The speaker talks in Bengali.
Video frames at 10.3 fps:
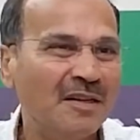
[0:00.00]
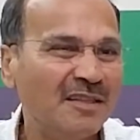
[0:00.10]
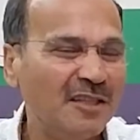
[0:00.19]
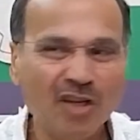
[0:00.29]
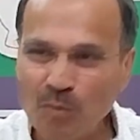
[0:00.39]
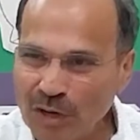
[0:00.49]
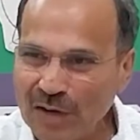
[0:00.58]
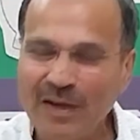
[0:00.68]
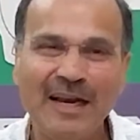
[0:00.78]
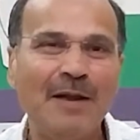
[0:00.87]
তৃণমূলের
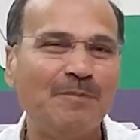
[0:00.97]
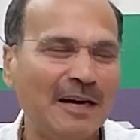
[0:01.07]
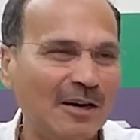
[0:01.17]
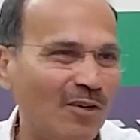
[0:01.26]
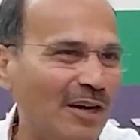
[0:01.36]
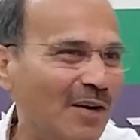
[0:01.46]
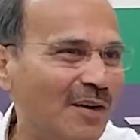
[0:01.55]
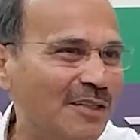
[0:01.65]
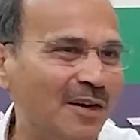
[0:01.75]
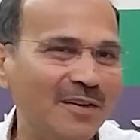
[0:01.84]
হয়ে লেফটেন্যান্ট কর্নেল
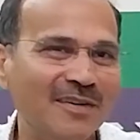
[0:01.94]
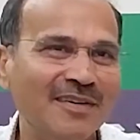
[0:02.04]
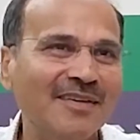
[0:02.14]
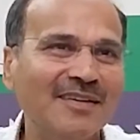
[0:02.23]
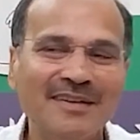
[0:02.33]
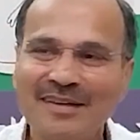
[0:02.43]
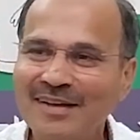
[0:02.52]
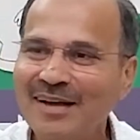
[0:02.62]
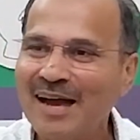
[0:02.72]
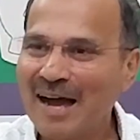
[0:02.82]
হয়েছিল
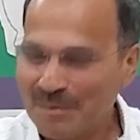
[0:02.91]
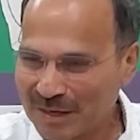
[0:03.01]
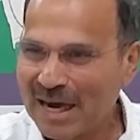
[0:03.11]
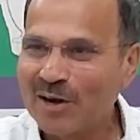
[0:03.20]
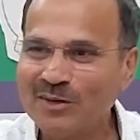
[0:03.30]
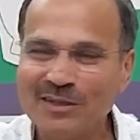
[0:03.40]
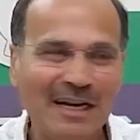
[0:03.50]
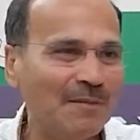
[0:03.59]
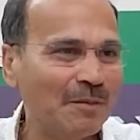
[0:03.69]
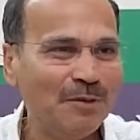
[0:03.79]
আমাকে হারানোর জন্য
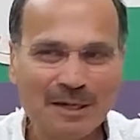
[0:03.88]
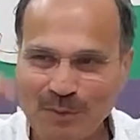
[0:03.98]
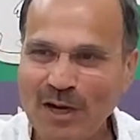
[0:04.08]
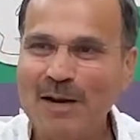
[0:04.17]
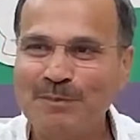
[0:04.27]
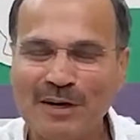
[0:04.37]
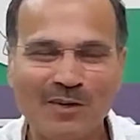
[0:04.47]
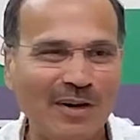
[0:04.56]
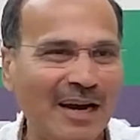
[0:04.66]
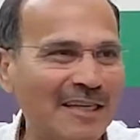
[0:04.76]
এবার বিজেপির হয়ে লেফটেন্যান্ট
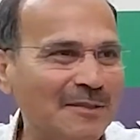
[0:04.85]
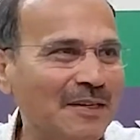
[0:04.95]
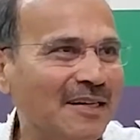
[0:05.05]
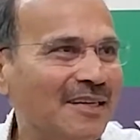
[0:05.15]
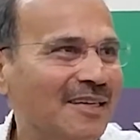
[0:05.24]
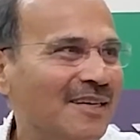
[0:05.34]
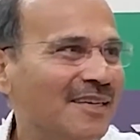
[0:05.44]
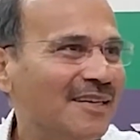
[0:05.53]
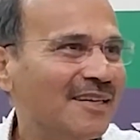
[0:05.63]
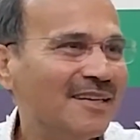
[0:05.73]
কর্নেল আসবে
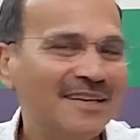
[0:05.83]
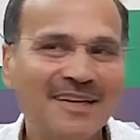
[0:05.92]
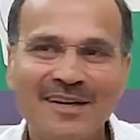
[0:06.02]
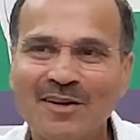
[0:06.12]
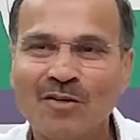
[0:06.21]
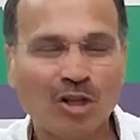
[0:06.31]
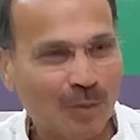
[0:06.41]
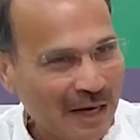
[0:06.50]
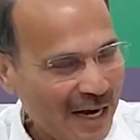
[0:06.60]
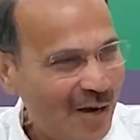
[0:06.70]

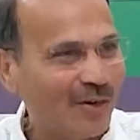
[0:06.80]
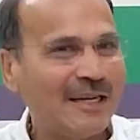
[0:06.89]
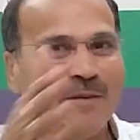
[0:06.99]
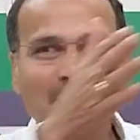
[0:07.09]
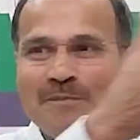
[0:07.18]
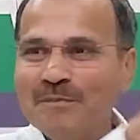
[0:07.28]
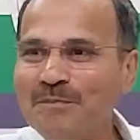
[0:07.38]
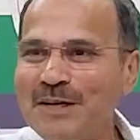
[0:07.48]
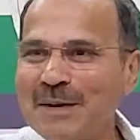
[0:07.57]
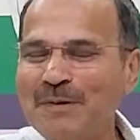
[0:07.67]
গতবার এই লোকটাই
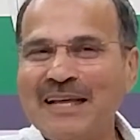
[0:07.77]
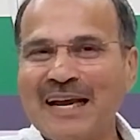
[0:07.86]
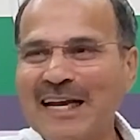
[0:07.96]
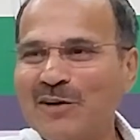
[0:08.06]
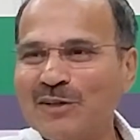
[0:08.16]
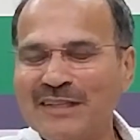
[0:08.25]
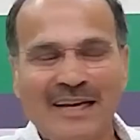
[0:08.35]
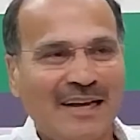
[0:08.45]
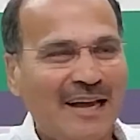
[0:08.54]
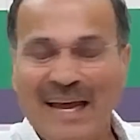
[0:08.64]
বিজেপি দালালি করতে
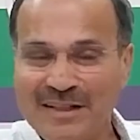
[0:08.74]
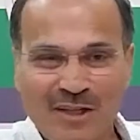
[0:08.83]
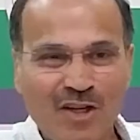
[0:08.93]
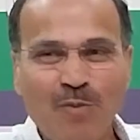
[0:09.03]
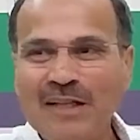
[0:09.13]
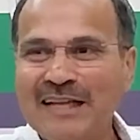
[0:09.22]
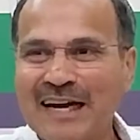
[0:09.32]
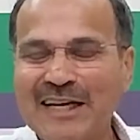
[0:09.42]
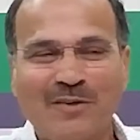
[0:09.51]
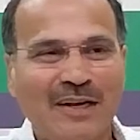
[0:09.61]
এই তৃণমূলের
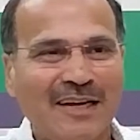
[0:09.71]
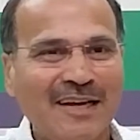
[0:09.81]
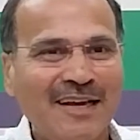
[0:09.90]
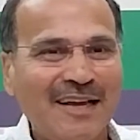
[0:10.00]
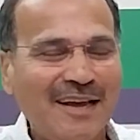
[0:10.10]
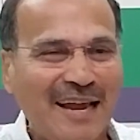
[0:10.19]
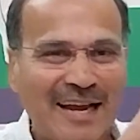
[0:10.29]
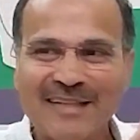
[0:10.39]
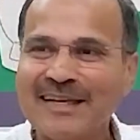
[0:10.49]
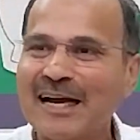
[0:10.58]
দালালি করে
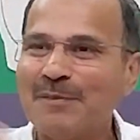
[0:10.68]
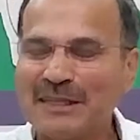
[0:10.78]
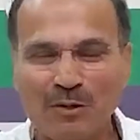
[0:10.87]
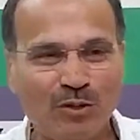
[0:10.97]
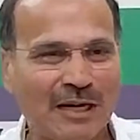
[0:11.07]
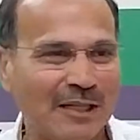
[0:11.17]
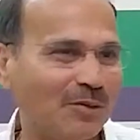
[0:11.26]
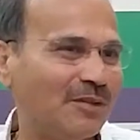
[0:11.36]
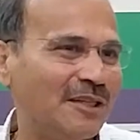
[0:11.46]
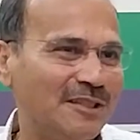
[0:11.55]
এখান থেকে আমাদেরকে উৎখাত
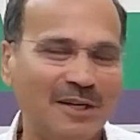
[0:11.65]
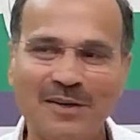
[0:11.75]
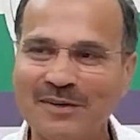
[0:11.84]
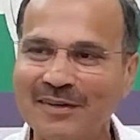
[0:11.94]
করতে এসেছিল